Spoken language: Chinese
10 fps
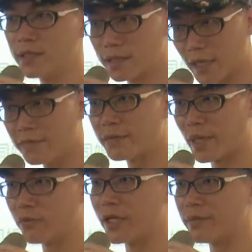这个开放
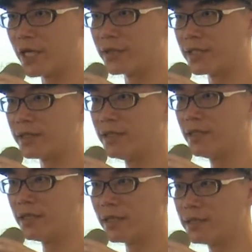蛮微妙的，
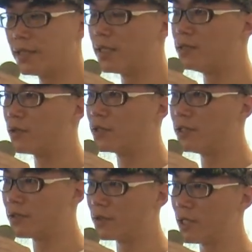而且很容易受